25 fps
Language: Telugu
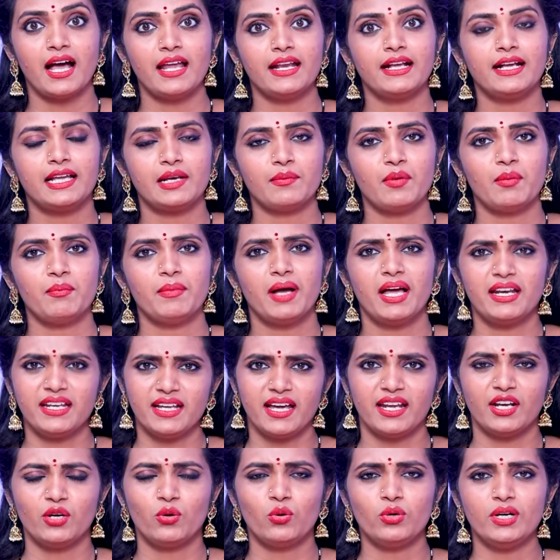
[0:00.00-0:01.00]
కార్యక్రమం
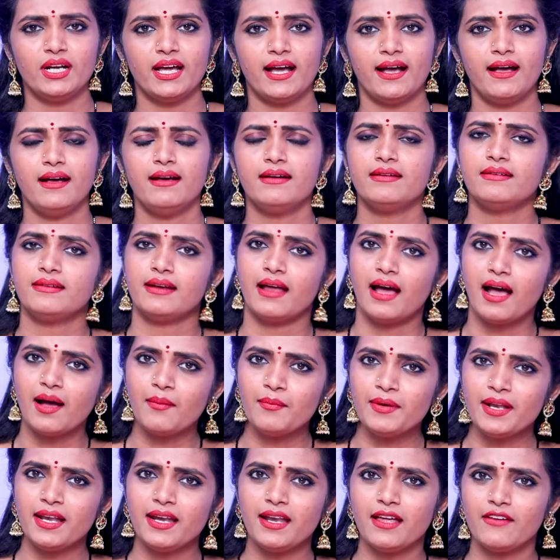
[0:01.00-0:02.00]
అని అనకుండా
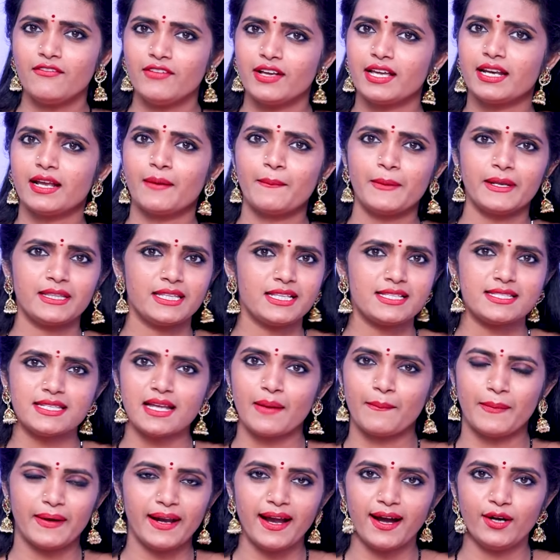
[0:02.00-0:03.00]
రామ్లల్లా విగ్రహ
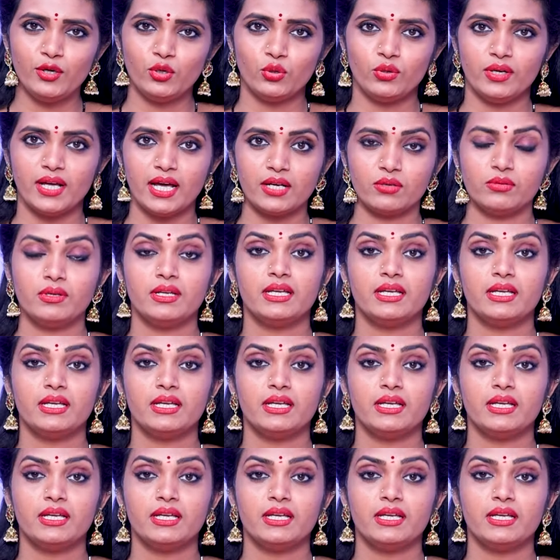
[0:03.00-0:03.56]
ప్రతిష్టాపన అంటున్నారు